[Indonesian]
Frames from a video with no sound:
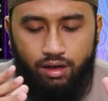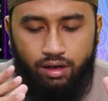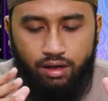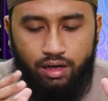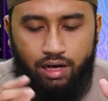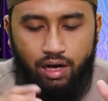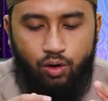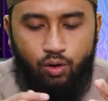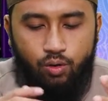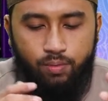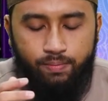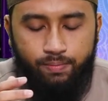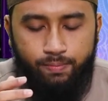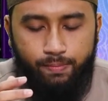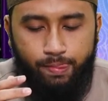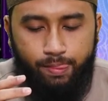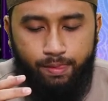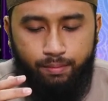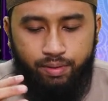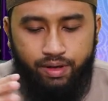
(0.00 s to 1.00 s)

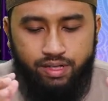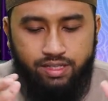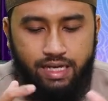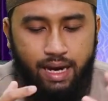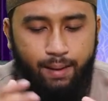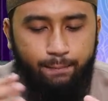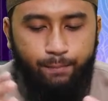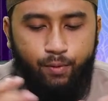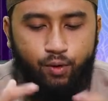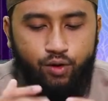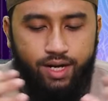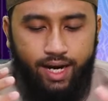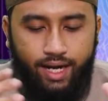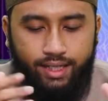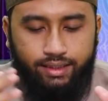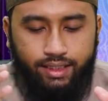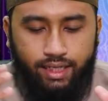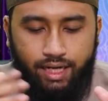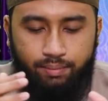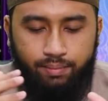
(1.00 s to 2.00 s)
kaum bercampur di
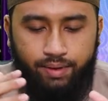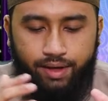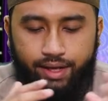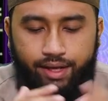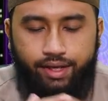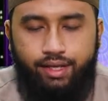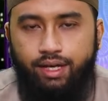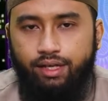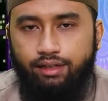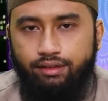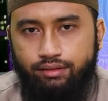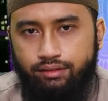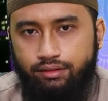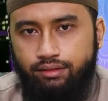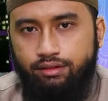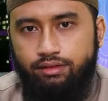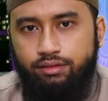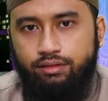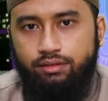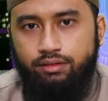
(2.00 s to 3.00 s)
antara mereka?
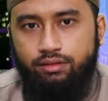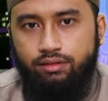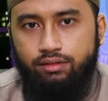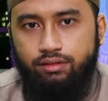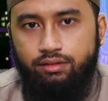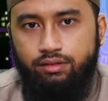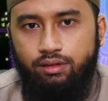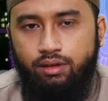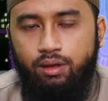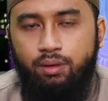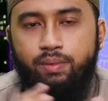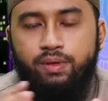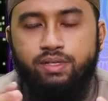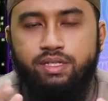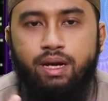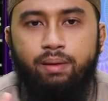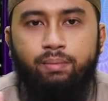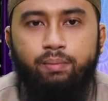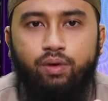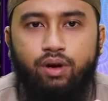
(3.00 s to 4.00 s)
Eh,
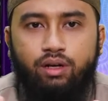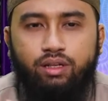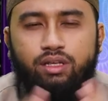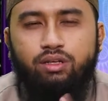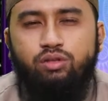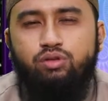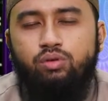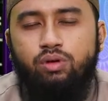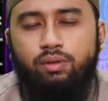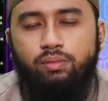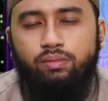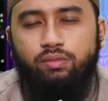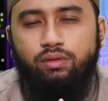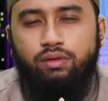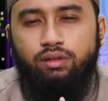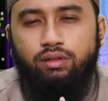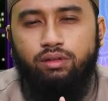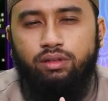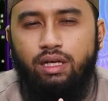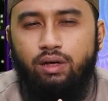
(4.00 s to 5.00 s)
bercampur artinya sudah
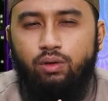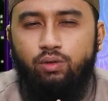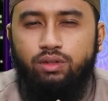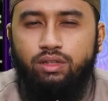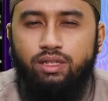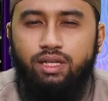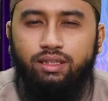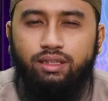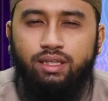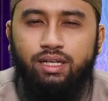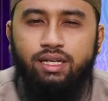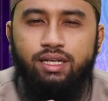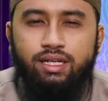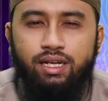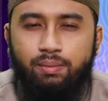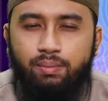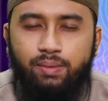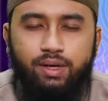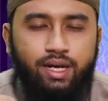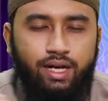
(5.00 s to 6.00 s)
takut tidak
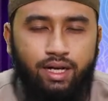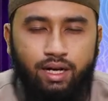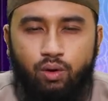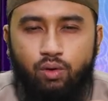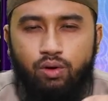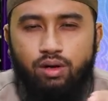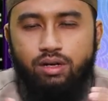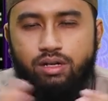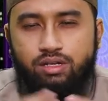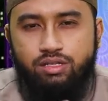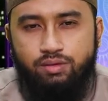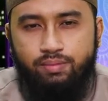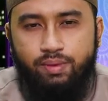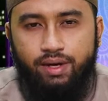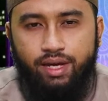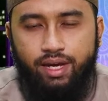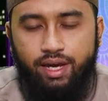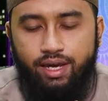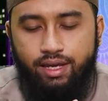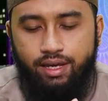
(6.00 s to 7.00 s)
terhindar melihat aura dan
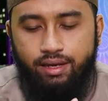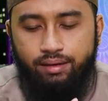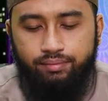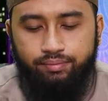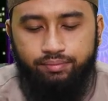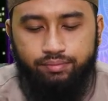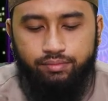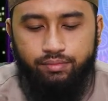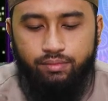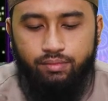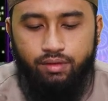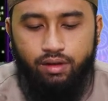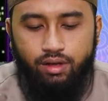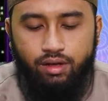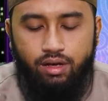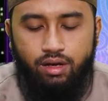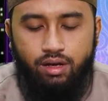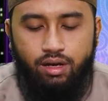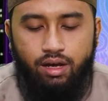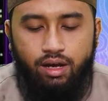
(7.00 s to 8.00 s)
sebagainya.
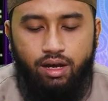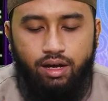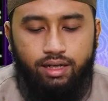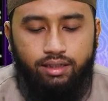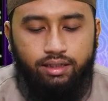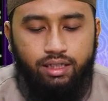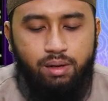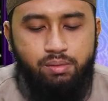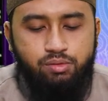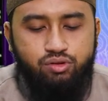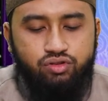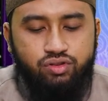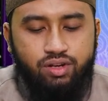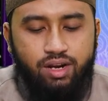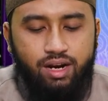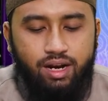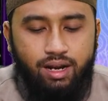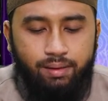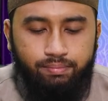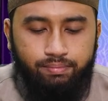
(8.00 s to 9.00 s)
Kata Nabi
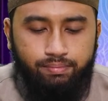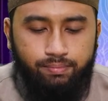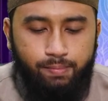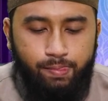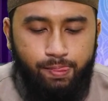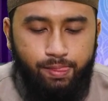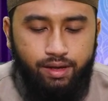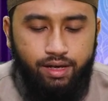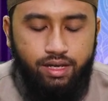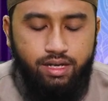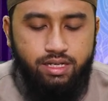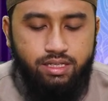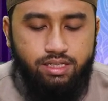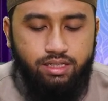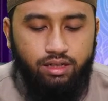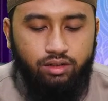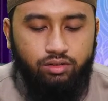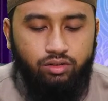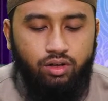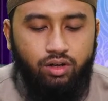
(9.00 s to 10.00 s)
SAW, Ini
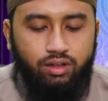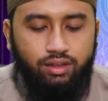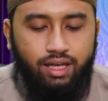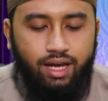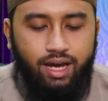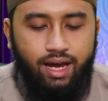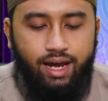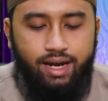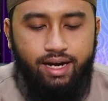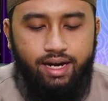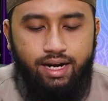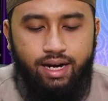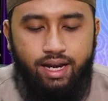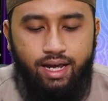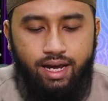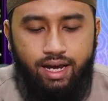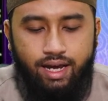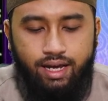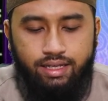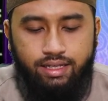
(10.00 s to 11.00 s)
stata'ta an
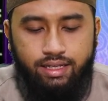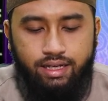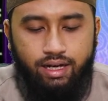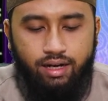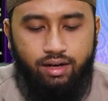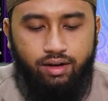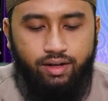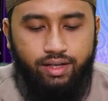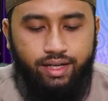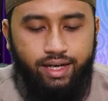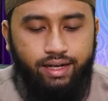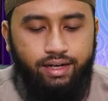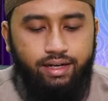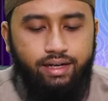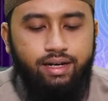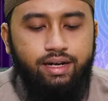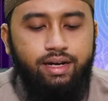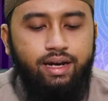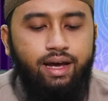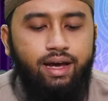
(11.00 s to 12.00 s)
la
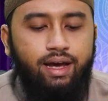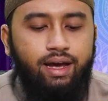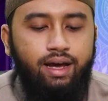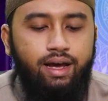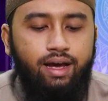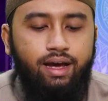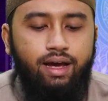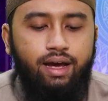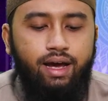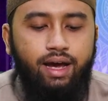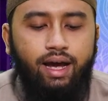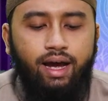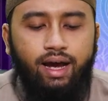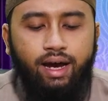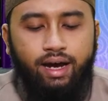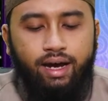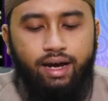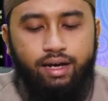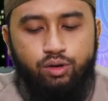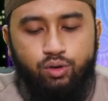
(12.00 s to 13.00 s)
yarayannaha
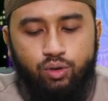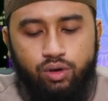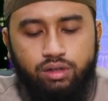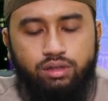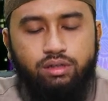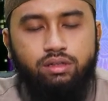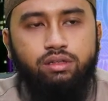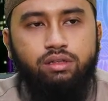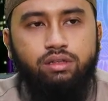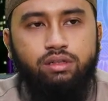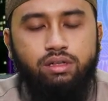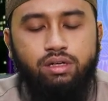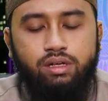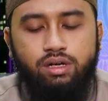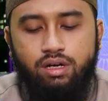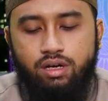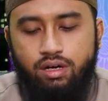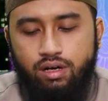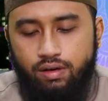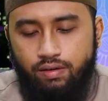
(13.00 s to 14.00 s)
ahadun,
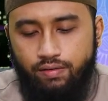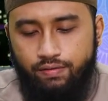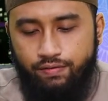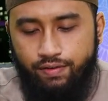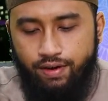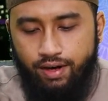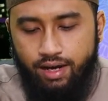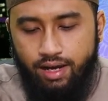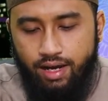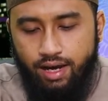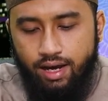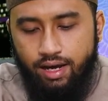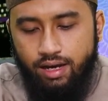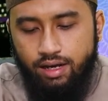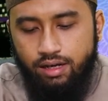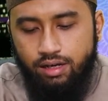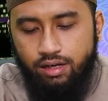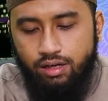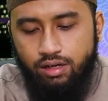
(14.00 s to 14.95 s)
fala